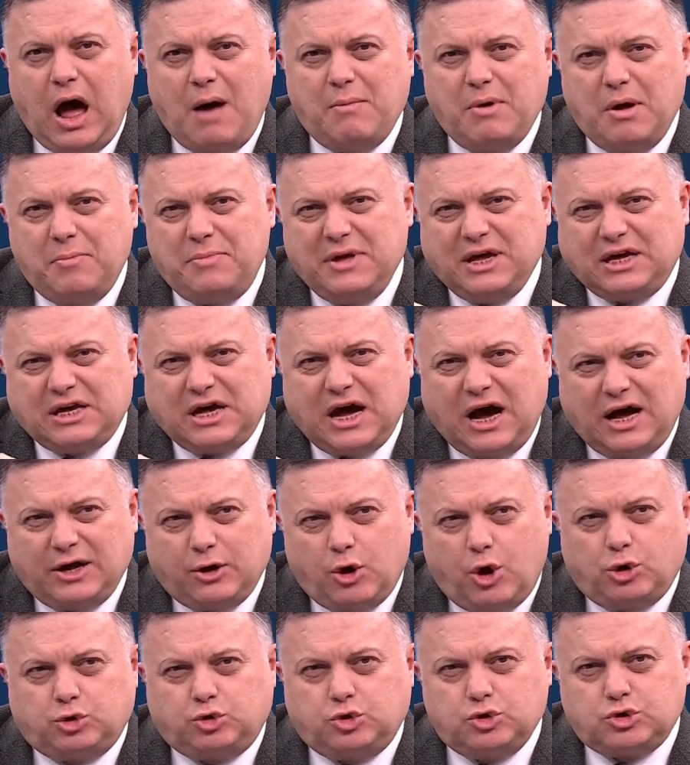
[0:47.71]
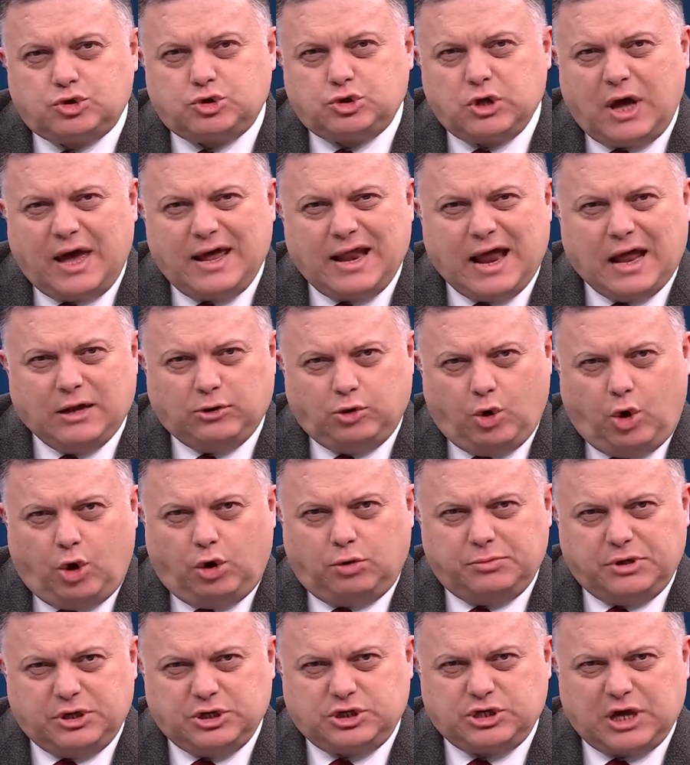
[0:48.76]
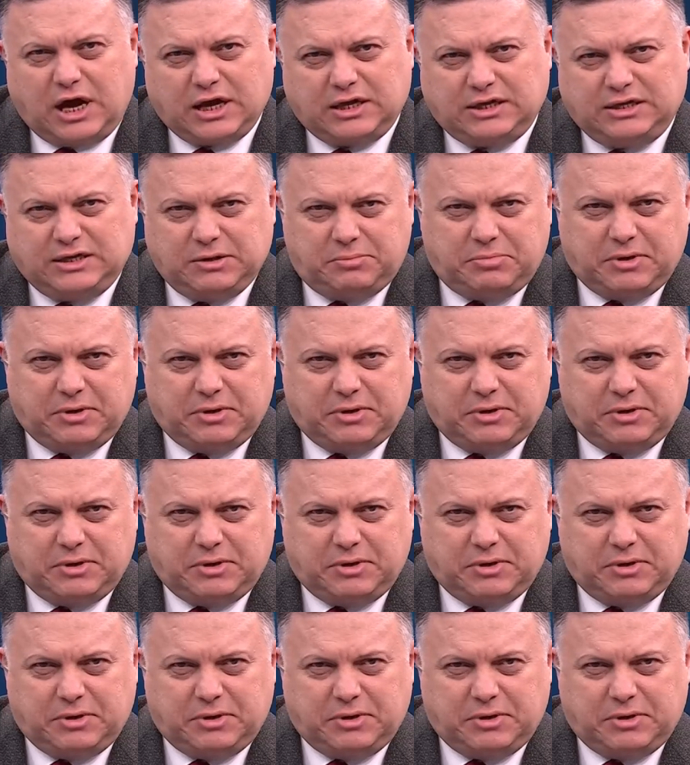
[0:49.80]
Ama var. Ama bir kar örtüsü herhalde olmayacak gibi.